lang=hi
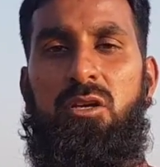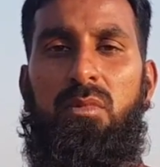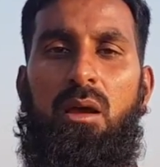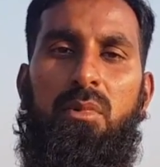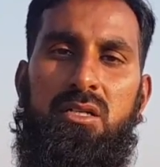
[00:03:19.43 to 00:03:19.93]

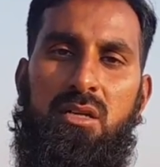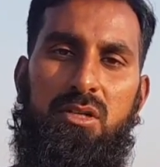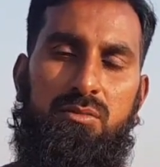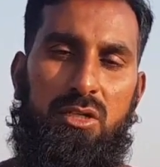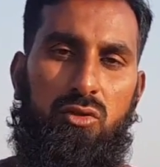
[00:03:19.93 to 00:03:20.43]
शिमला मिर्च
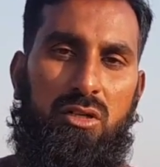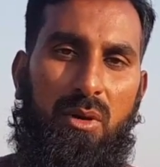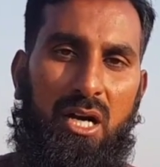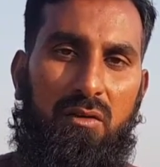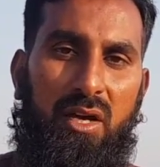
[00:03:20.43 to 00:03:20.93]
सब्ज़ मिर्च और
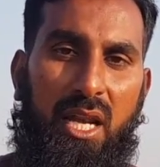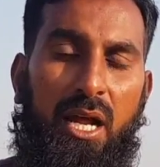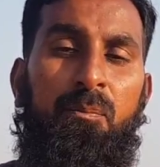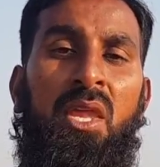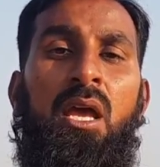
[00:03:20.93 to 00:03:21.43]
टमाटर वगैरह